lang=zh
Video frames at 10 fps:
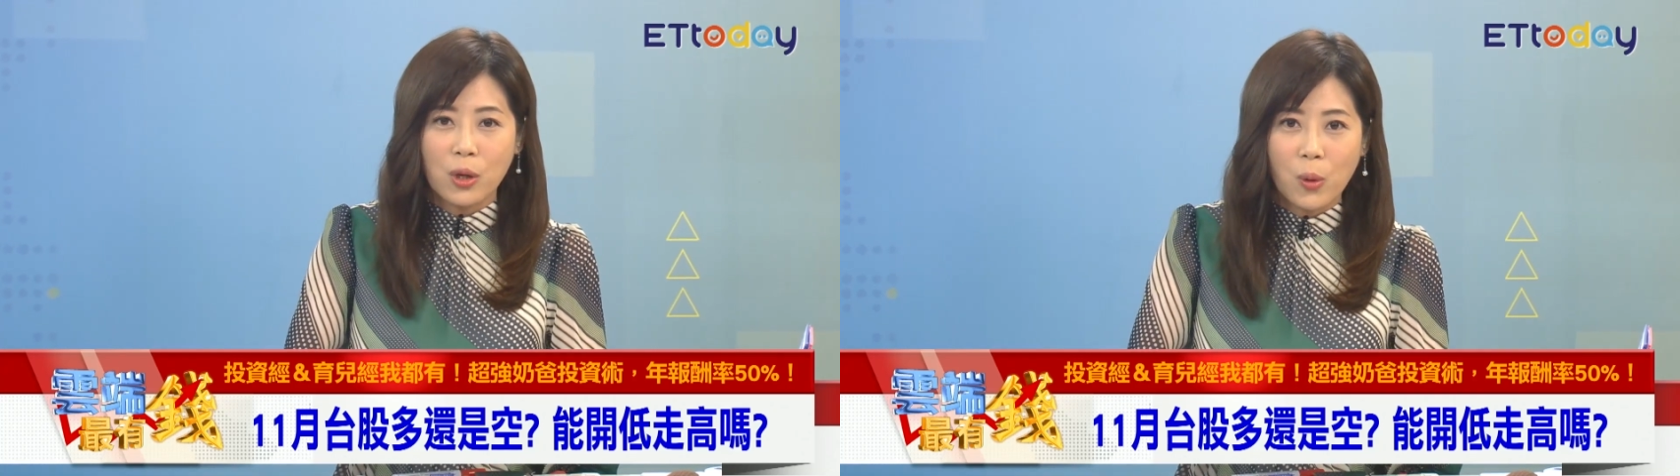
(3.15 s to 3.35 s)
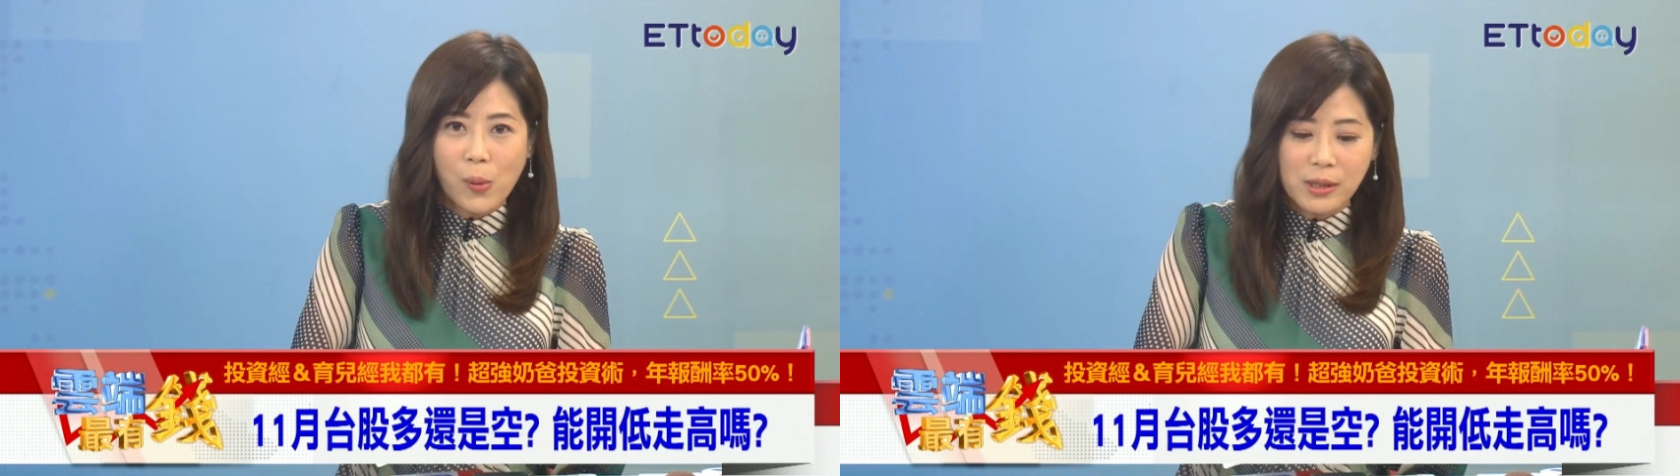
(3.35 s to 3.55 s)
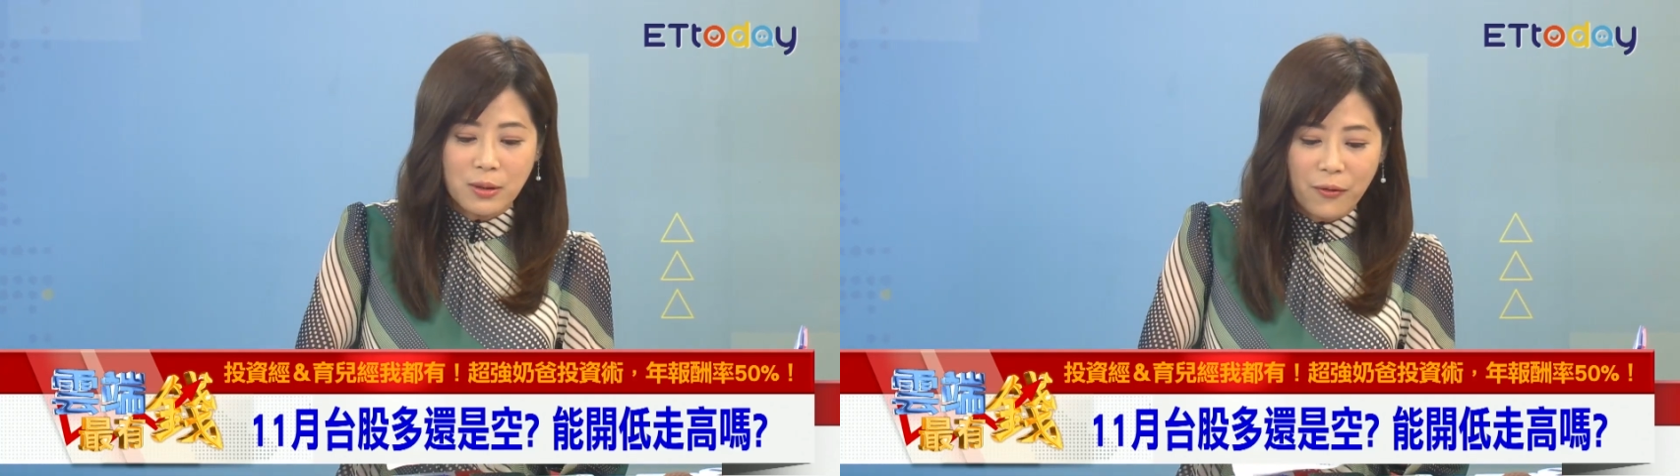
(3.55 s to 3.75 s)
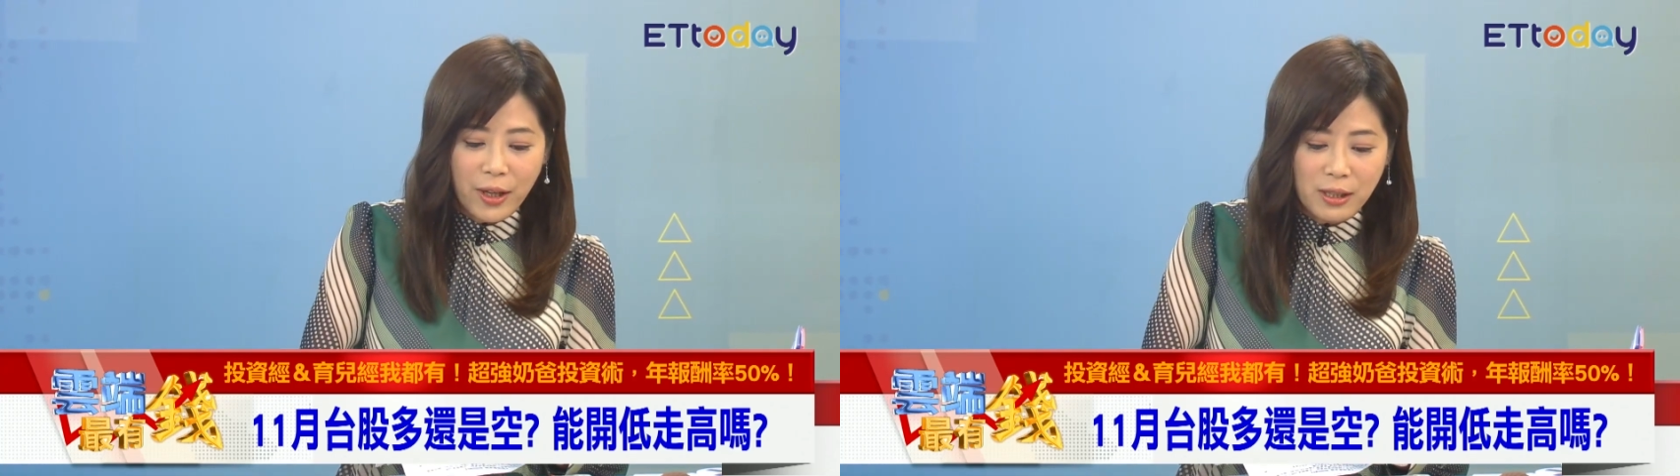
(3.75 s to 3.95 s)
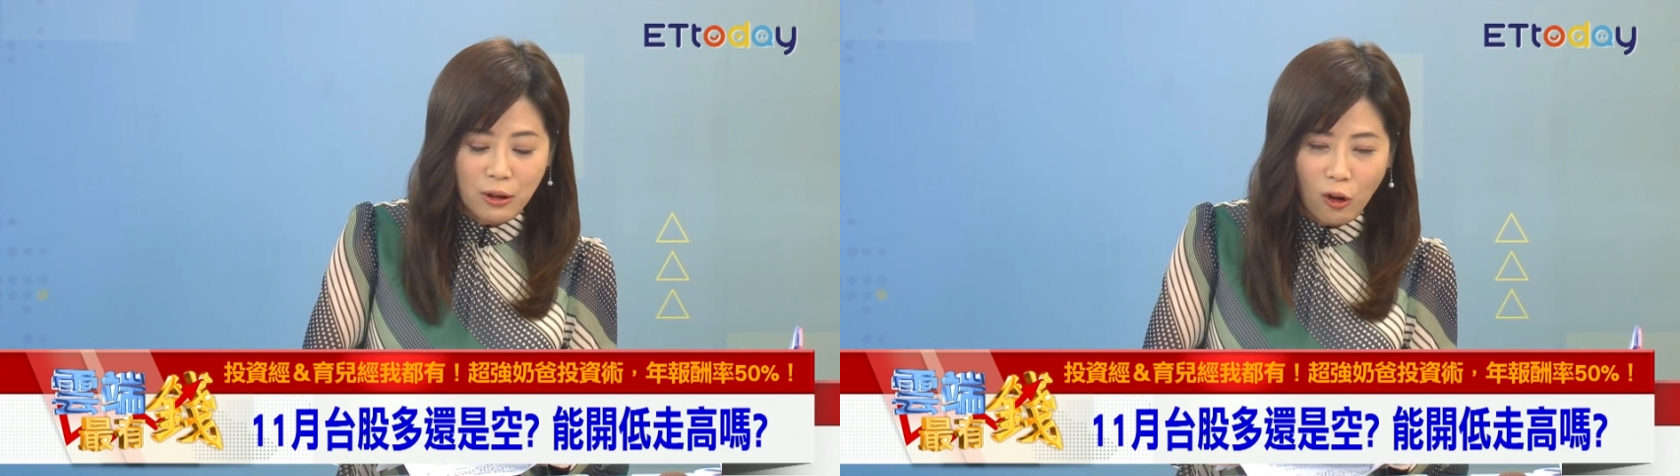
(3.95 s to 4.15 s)
所以观望气氛
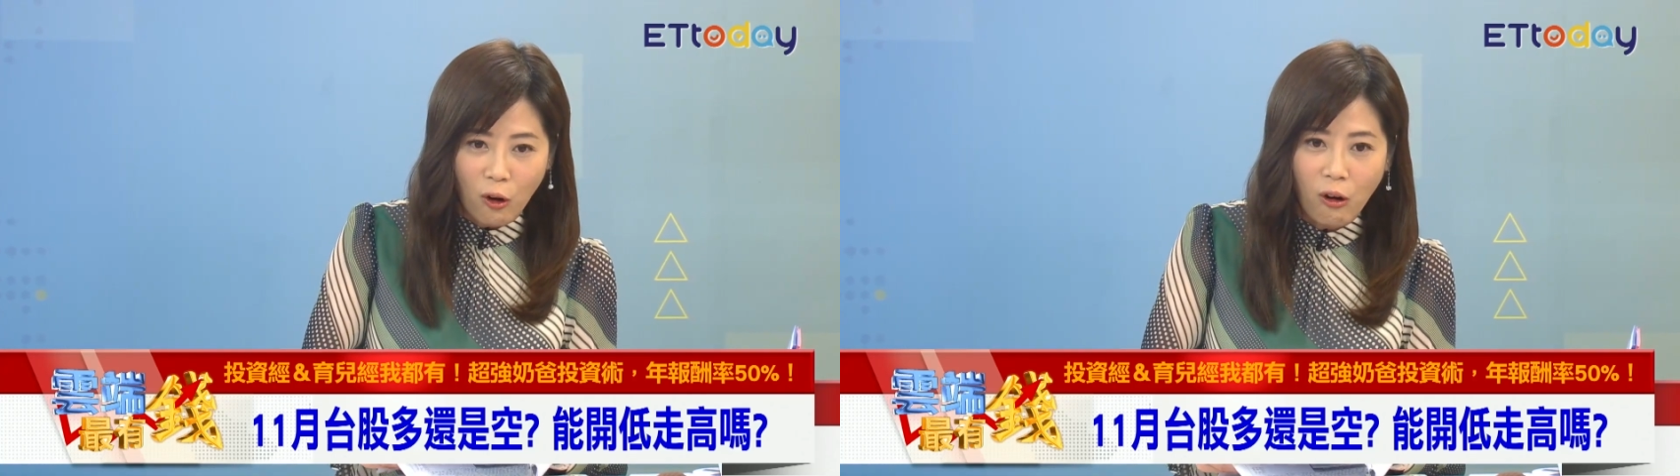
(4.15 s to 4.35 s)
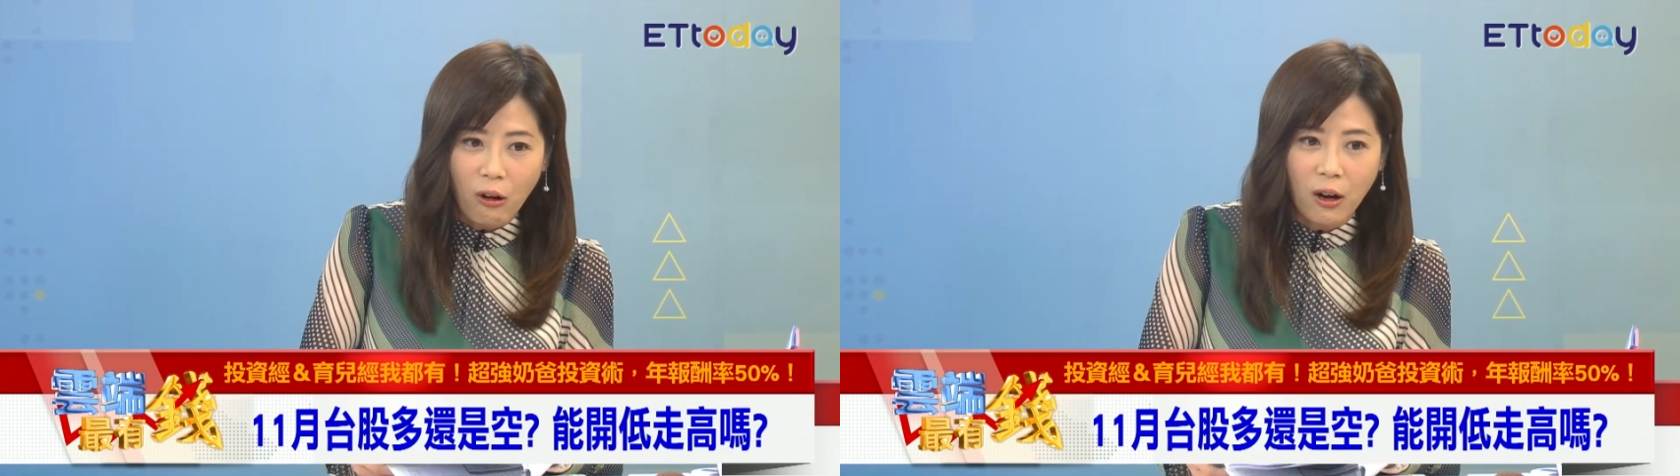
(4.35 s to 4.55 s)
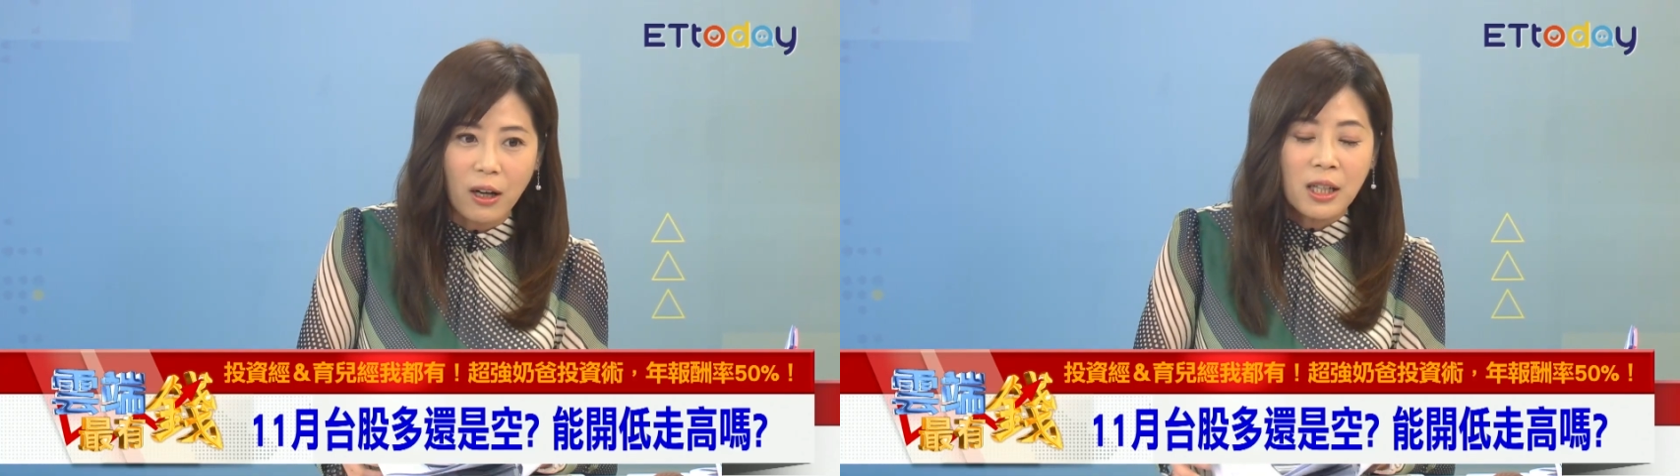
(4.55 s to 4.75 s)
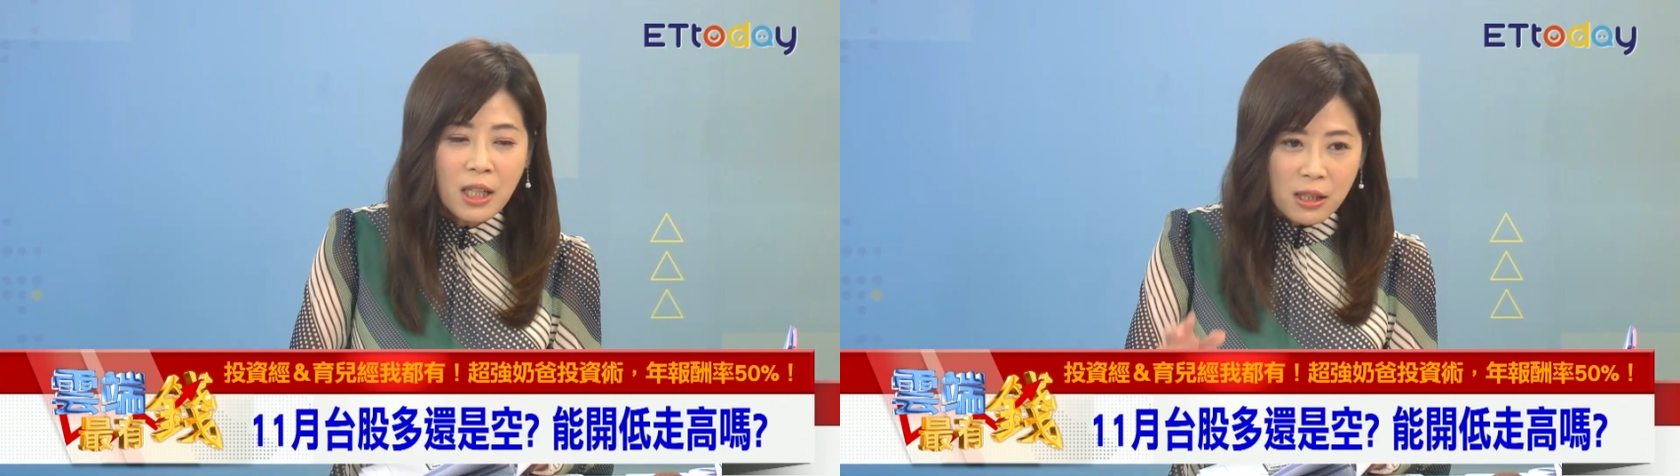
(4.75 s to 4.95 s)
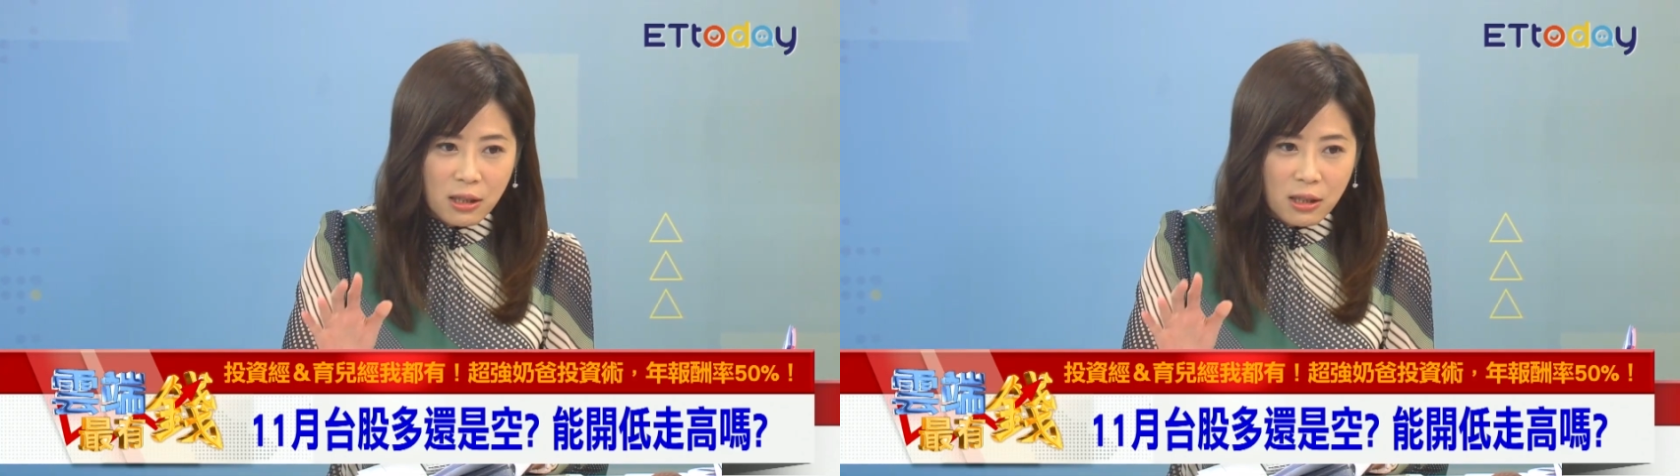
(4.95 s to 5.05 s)
非常浓厚哈。